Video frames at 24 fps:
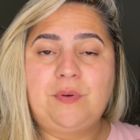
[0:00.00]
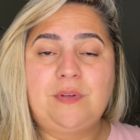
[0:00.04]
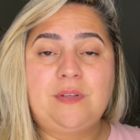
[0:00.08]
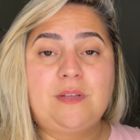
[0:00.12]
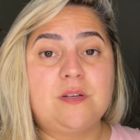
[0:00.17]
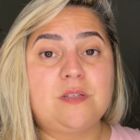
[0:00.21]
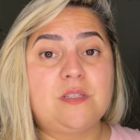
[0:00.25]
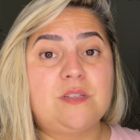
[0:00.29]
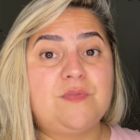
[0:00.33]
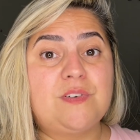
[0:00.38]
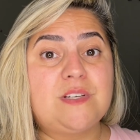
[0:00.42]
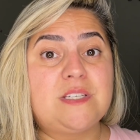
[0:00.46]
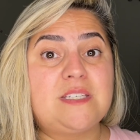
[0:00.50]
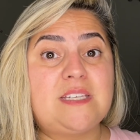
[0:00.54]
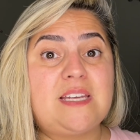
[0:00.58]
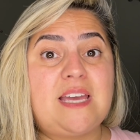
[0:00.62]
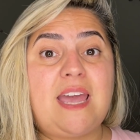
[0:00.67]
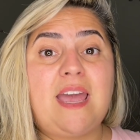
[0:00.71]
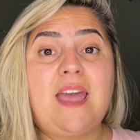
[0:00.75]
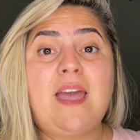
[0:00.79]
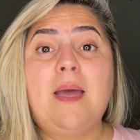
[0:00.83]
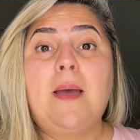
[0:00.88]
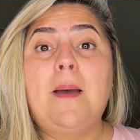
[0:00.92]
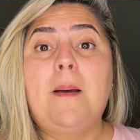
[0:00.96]
Então, se
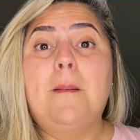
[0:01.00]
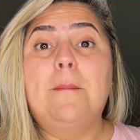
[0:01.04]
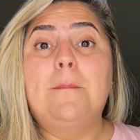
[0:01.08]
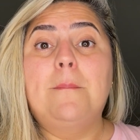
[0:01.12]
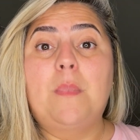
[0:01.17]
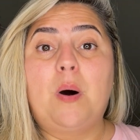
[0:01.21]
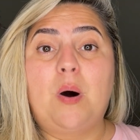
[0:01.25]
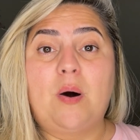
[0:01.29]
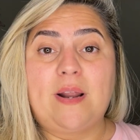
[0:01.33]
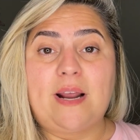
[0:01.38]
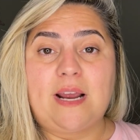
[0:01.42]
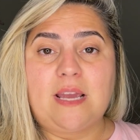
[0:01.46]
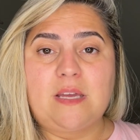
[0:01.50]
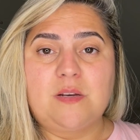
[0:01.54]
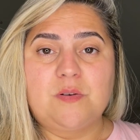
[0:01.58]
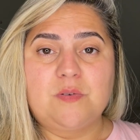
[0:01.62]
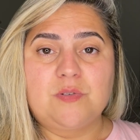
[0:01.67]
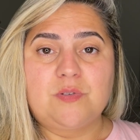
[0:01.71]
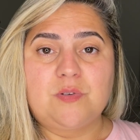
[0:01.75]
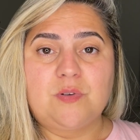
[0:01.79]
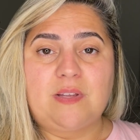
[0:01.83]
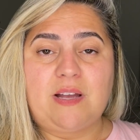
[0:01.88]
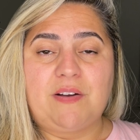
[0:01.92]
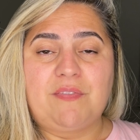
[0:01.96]
você mora aqui no
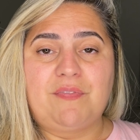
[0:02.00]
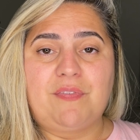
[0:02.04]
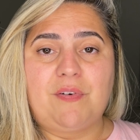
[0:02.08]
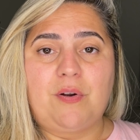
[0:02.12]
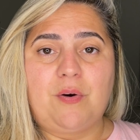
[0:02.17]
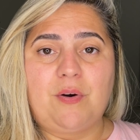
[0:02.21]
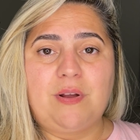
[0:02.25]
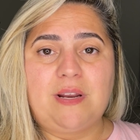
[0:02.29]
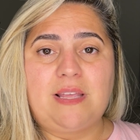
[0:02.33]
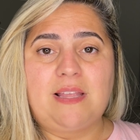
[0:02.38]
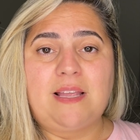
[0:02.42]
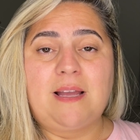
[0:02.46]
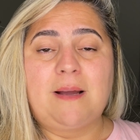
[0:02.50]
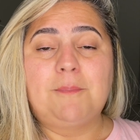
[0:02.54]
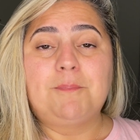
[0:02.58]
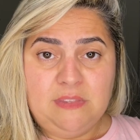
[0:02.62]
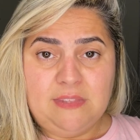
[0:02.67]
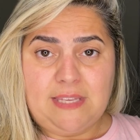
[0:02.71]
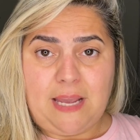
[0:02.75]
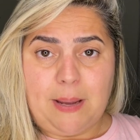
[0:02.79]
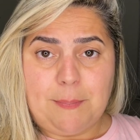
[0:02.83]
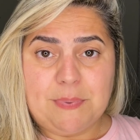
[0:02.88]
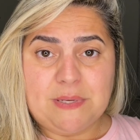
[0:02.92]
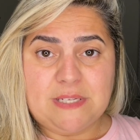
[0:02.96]
sul da Flórida,
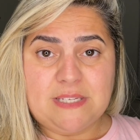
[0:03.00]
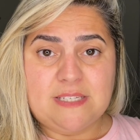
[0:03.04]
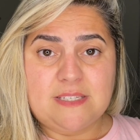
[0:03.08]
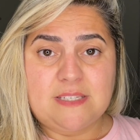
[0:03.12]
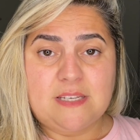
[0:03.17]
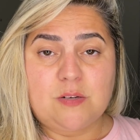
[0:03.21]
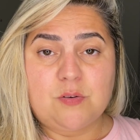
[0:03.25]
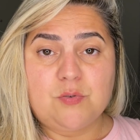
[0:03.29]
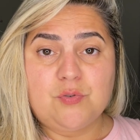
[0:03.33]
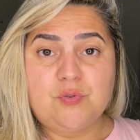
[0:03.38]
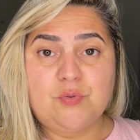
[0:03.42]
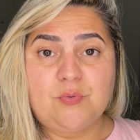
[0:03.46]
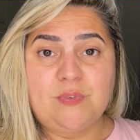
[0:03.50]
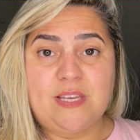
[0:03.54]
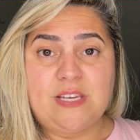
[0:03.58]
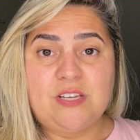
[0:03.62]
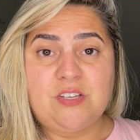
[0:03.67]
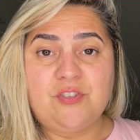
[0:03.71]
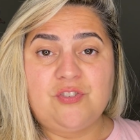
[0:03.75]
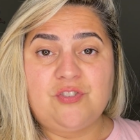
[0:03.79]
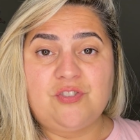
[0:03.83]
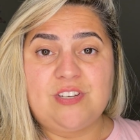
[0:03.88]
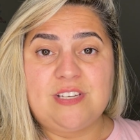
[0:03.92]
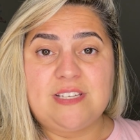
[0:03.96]
tá precisando de um
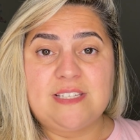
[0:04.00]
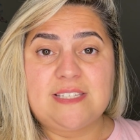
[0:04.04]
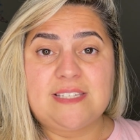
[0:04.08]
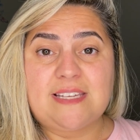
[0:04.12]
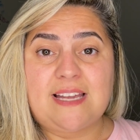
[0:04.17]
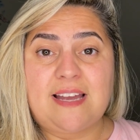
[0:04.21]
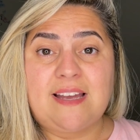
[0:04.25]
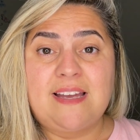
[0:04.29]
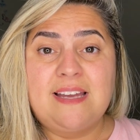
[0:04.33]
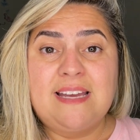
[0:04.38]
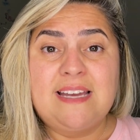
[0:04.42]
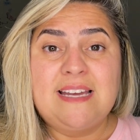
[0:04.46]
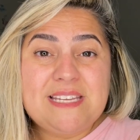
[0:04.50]
dentista,